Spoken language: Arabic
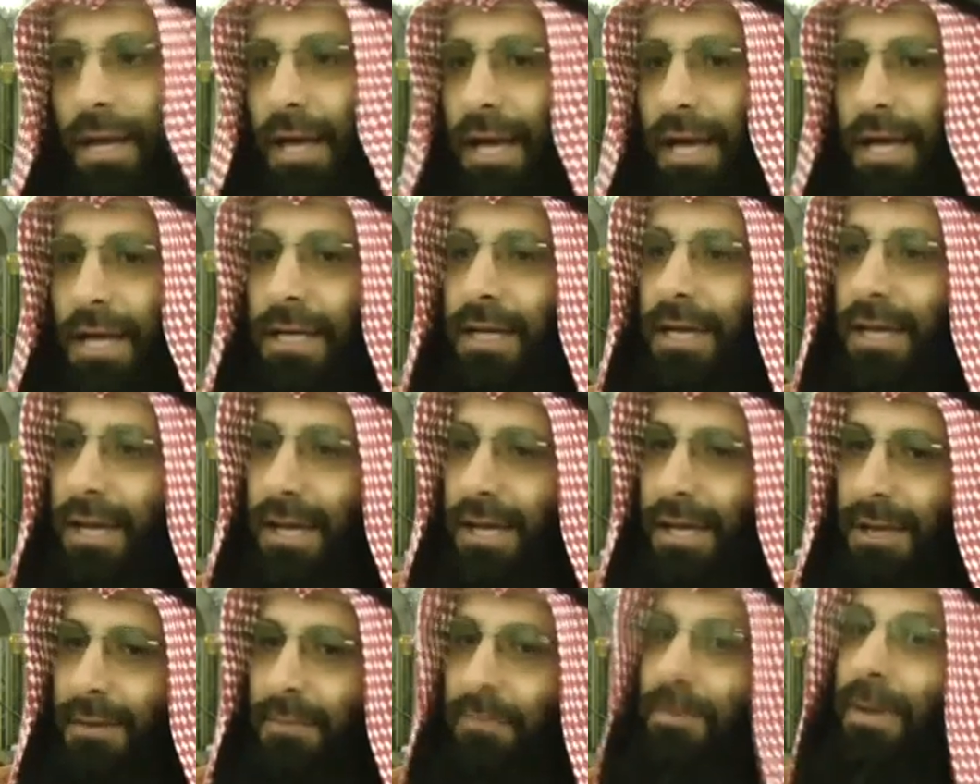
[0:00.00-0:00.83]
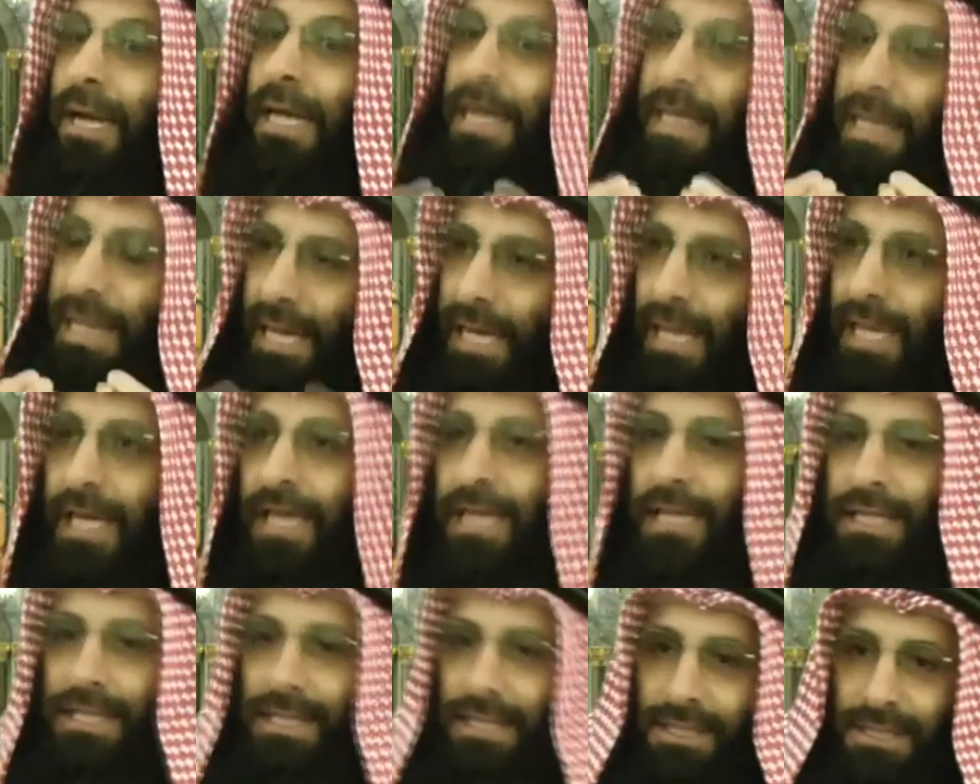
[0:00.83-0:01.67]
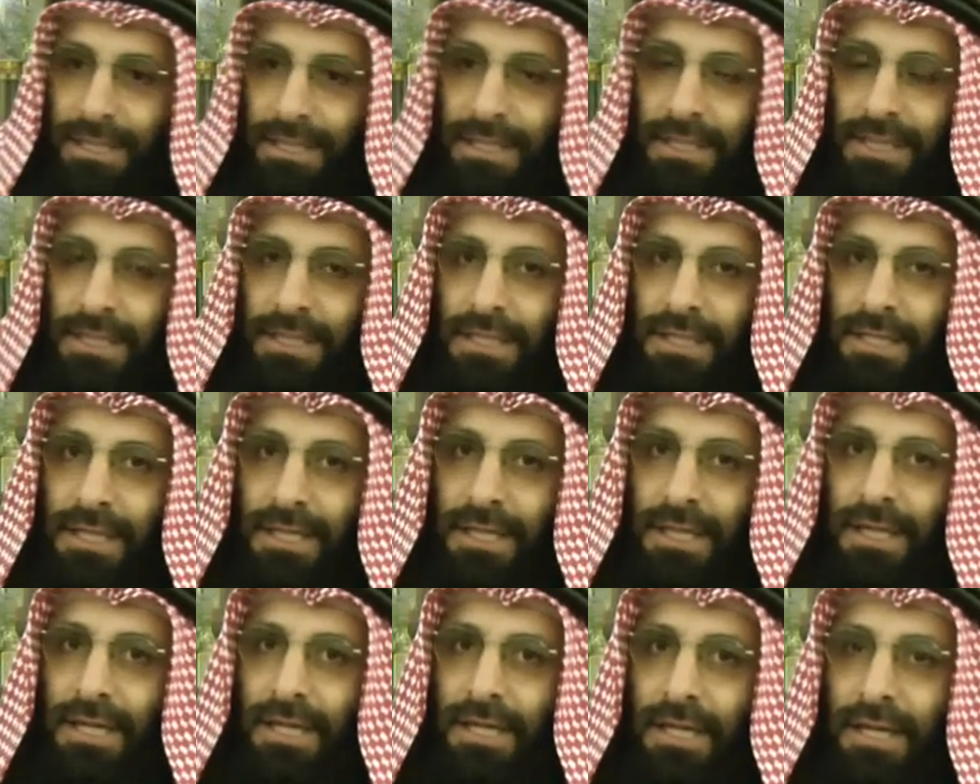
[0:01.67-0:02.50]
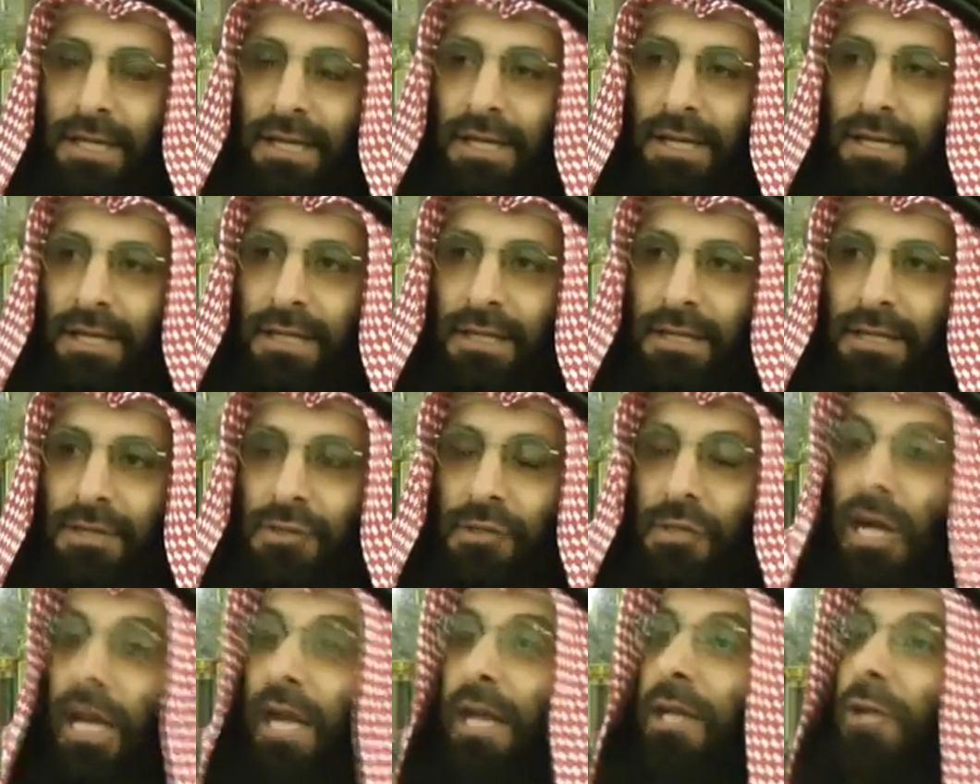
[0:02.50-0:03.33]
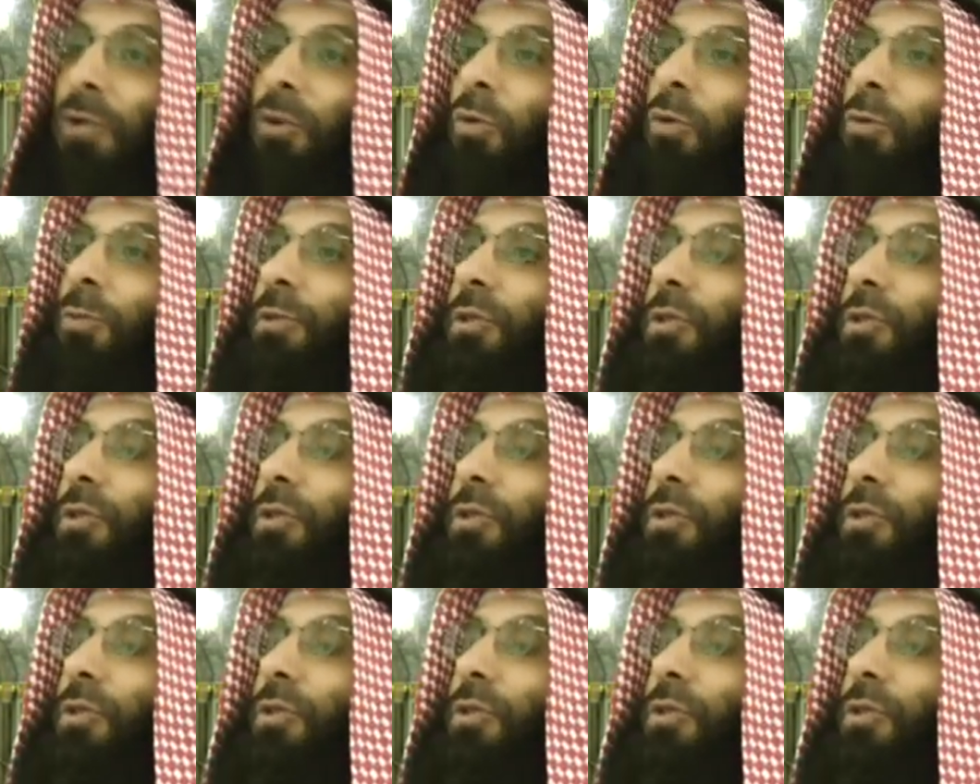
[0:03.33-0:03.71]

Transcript: الآية يا أخي مبين الآية استعينوا